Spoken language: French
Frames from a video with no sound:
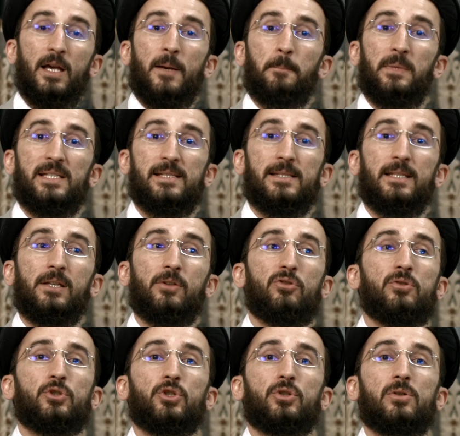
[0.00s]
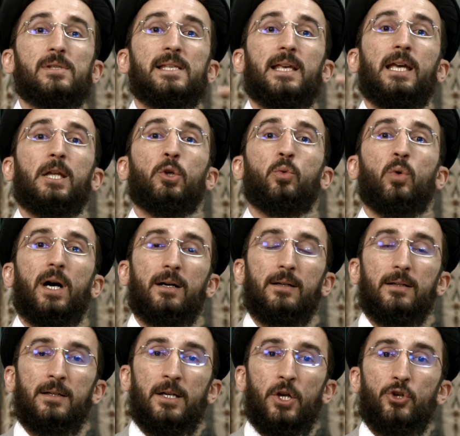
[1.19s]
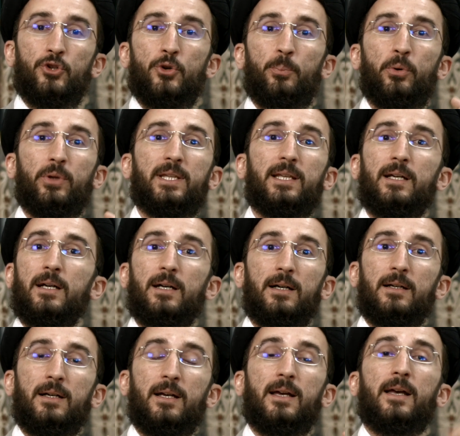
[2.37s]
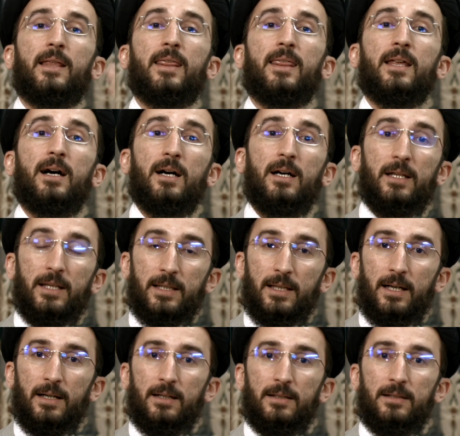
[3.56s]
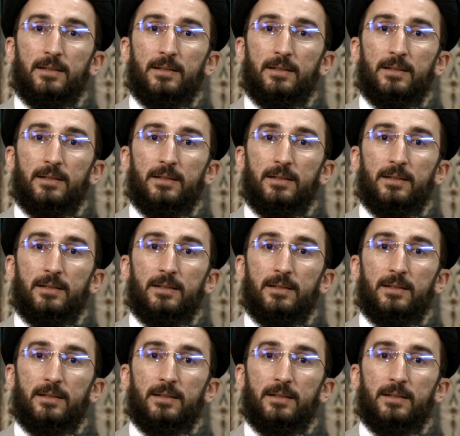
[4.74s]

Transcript: Mais si une chose est loin, je peux dire dhalika.